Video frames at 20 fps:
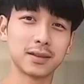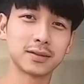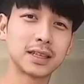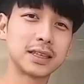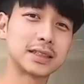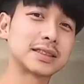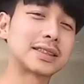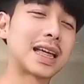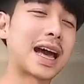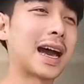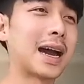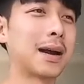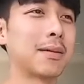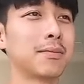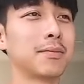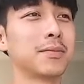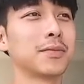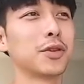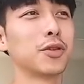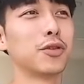ติดตาม
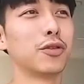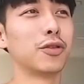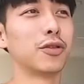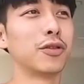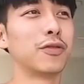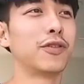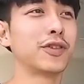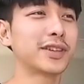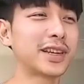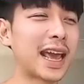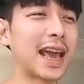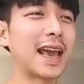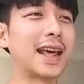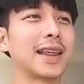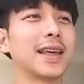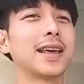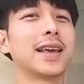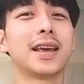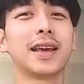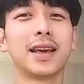ดูฟุตเทจ
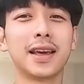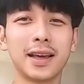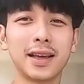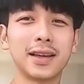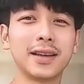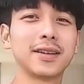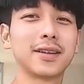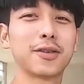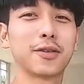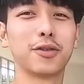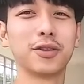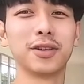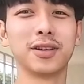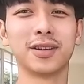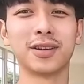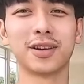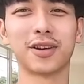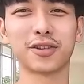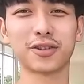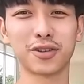ที่คุณ
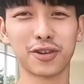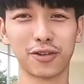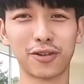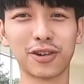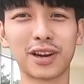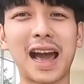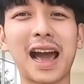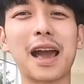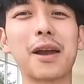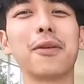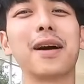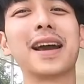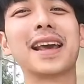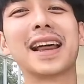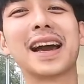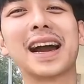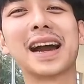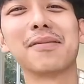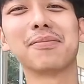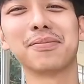น้องโยถ่ายไว้
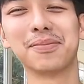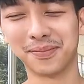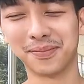นะครับ